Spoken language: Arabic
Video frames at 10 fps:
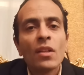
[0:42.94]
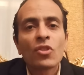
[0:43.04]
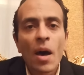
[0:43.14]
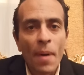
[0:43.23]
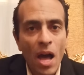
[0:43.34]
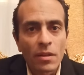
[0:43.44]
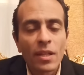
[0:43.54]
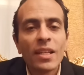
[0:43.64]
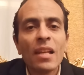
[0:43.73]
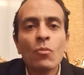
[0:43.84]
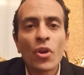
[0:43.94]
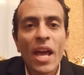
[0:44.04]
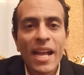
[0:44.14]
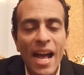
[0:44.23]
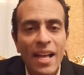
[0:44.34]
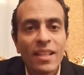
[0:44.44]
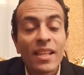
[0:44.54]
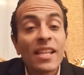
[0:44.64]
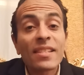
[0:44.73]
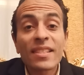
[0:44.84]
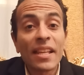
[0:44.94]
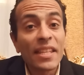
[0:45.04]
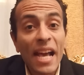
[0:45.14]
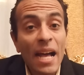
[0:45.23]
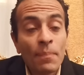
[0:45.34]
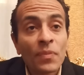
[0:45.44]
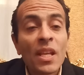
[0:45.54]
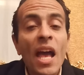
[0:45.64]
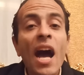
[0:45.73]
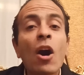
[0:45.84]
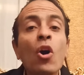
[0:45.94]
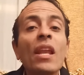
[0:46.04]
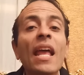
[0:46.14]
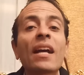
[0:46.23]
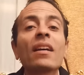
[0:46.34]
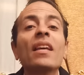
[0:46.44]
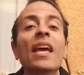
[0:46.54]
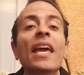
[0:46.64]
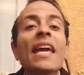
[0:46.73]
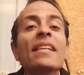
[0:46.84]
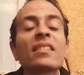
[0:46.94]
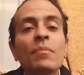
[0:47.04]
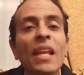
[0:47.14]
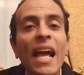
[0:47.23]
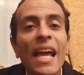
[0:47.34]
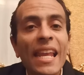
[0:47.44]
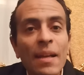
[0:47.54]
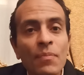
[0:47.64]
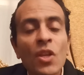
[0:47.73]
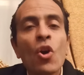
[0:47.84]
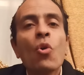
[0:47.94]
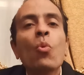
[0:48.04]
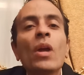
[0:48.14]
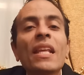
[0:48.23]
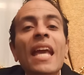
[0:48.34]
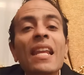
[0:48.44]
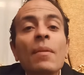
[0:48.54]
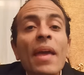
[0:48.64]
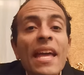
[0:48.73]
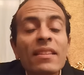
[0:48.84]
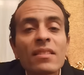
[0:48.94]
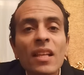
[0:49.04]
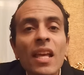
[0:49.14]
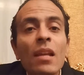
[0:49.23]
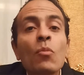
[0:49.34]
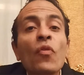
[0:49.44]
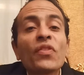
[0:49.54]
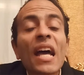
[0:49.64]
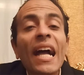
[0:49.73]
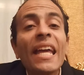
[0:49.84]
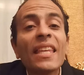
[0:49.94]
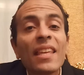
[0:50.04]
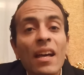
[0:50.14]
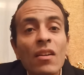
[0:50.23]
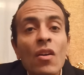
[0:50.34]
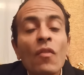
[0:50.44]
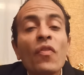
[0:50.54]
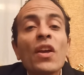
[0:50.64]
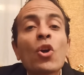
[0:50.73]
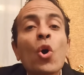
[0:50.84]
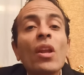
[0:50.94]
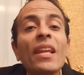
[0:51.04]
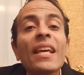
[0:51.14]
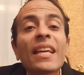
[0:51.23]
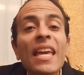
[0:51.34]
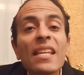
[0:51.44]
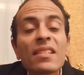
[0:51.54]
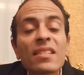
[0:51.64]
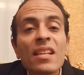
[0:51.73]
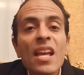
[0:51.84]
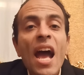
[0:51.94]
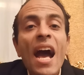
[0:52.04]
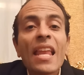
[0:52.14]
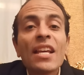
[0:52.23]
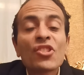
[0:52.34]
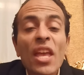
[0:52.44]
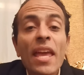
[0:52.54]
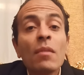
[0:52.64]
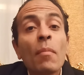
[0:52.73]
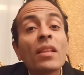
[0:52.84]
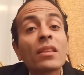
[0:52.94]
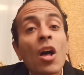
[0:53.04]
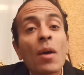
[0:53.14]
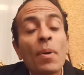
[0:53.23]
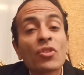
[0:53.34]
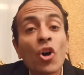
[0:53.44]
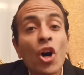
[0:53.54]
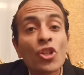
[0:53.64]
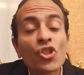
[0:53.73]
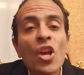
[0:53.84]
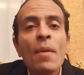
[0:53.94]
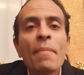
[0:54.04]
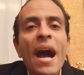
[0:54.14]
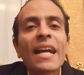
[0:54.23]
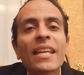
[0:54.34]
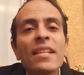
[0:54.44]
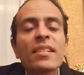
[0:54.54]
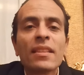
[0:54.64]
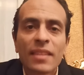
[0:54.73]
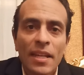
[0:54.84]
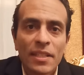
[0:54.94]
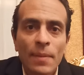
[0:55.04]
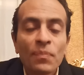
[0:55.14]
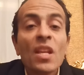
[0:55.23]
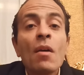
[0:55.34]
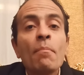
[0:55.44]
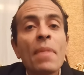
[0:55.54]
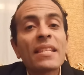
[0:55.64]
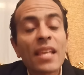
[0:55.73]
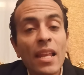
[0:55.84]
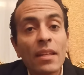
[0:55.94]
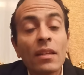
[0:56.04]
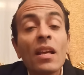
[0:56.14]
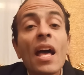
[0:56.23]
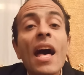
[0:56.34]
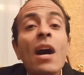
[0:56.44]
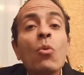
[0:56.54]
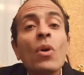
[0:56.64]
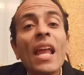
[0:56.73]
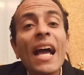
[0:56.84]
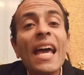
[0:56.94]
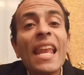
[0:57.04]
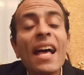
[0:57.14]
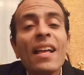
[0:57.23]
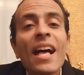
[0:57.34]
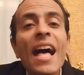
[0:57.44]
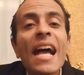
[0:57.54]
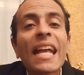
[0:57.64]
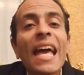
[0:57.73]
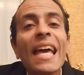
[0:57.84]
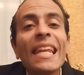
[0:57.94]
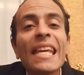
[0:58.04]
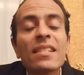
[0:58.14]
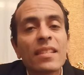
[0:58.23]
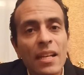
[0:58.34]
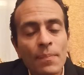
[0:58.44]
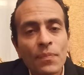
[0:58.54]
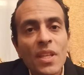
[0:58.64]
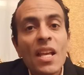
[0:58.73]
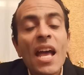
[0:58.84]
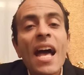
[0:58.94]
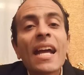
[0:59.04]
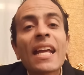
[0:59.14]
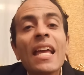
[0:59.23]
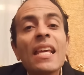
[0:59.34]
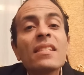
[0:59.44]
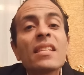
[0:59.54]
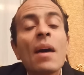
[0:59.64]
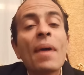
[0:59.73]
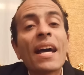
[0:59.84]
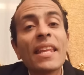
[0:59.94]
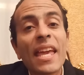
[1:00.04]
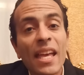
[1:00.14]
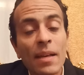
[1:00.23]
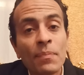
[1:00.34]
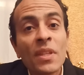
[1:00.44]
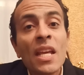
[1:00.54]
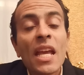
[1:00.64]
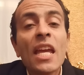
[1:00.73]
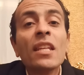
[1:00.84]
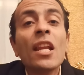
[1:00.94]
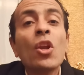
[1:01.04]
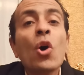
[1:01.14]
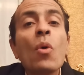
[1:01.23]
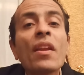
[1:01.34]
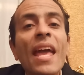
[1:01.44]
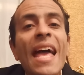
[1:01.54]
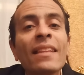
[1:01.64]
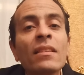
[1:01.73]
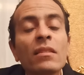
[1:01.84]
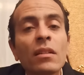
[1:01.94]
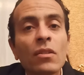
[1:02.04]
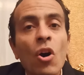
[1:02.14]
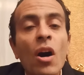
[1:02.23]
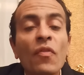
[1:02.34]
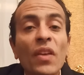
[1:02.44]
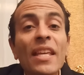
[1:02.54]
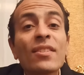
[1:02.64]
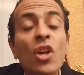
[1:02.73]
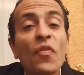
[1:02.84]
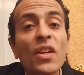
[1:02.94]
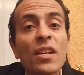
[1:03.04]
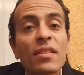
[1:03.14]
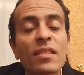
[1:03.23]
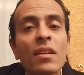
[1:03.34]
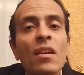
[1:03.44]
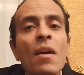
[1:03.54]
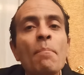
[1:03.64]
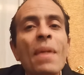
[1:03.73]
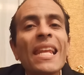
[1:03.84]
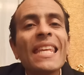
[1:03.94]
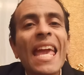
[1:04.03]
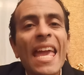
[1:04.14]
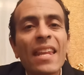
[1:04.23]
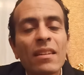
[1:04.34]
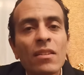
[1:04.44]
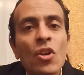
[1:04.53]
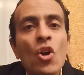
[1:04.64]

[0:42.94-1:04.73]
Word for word: طبعا للمراجعة السريعة هقول لك اسم الحالة والكلمات المفتاحية في كل كيس علشان ما تلخبطهاش مع الكيس التانية مثلا أول حالة أكاليزيا اكاليزيا معناها ان اللور اند اوف ايسوفيجس مليان